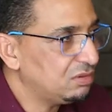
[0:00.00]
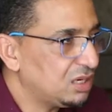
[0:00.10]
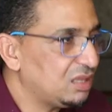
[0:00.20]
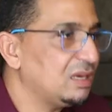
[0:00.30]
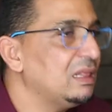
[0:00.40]

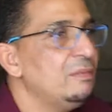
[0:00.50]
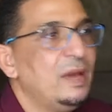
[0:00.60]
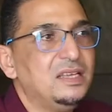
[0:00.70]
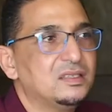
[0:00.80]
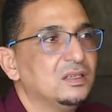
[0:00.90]
كثره
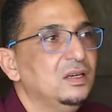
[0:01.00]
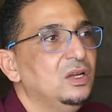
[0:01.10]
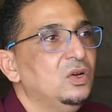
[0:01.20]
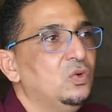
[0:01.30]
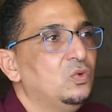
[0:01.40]
البحث
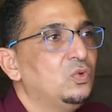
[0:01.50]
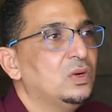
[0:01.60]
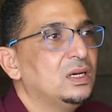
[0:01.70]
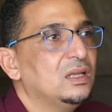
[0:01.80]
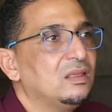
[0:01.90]

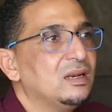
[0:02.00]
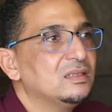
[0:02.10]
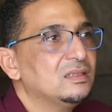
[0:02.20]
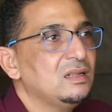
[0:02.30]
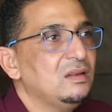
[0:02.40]
وكثره
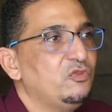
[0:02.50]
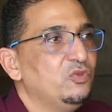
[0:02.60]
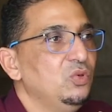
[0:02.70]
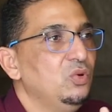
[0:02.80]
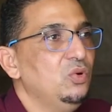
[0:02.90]

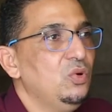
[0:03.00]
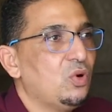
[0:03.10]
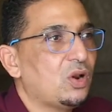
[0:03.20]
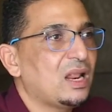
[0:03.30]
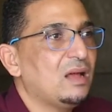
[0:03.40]
الفضول
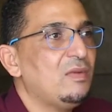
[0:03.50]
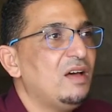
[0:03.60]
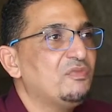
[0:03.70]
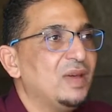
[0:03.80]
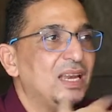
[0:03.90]

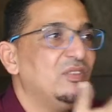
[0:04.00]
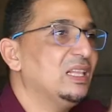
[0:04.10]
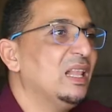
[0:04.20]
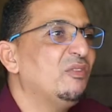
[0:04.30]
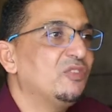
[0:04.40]
والرغبه في
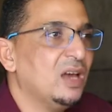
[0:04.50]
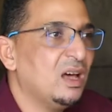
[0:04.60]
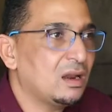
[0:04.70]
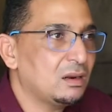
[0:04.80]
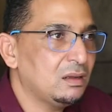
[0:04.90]
معرفه
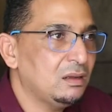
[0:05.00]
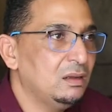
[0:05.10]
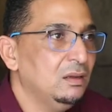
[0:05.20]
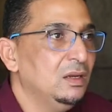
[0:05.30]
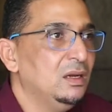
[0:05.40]
الافكار
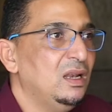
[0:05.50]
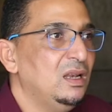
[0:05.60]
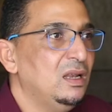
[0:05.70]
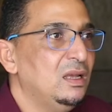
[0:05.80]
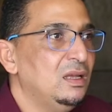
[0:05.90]
آه،
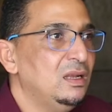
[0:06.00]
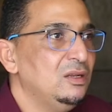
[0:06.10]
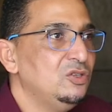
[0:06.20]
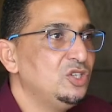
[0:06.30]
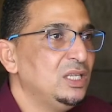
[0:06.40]

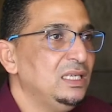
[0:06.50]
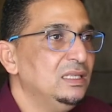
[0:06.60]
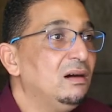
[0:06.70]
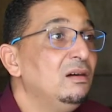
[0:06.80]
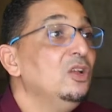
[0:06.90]

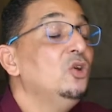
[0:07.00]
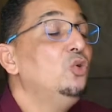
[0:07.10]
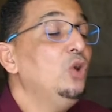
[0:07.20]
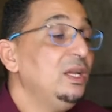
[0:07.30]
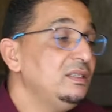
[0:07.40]
الجديده
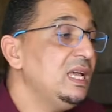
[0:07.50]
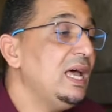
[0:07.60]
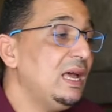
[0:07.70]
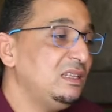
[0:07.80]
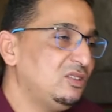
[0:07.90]
وحتى
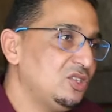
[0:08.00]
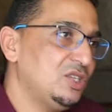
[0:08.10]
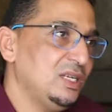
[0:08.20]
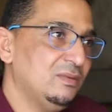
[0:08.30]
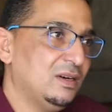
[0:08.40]
هذه
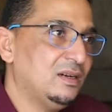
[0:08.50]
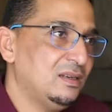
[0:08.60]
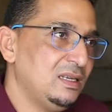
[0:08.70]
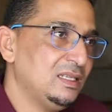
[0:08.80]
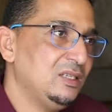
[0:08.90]
التجربه
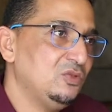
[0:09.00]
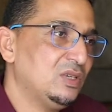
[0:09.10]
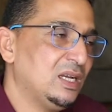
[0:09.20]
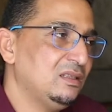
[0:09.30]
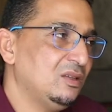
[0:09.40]
التي
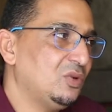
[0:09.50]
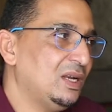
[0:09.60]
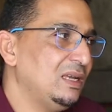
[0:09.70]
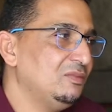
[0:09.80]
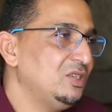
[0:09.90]
يتحدث
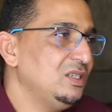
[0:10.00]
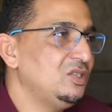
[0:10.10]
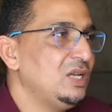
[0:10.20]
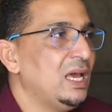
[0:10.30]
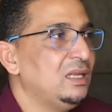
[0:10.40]
عنها يمشي
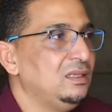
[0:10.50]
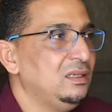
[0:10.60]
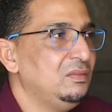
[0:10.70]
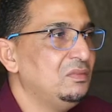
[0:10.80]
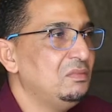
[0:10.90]

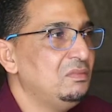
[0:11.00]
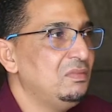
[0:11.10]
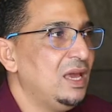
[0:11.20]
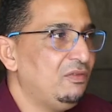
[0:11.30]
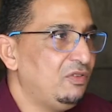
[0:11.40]
جهادي
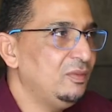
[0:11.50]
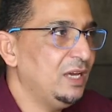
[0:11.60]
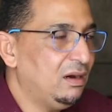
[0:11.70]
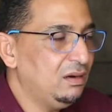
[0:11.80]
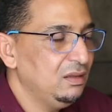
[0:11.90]

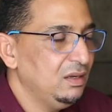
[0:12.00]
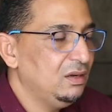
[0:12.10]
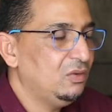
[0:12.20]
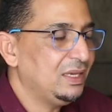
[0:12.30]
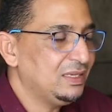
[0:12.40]
100%
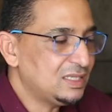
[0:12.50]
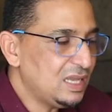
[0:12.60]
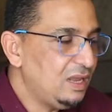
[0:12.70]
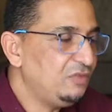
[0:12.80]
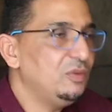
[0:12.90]
ولكن
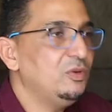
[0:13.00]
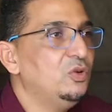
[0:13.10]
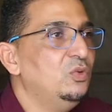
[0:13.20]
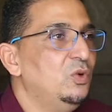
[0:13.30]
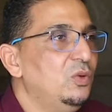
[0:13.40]
سلفي
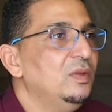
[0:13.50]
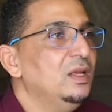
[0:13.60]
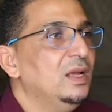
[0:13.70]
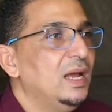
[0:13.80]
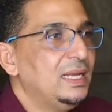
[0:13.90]
بالعموم
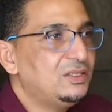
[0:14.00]
هذه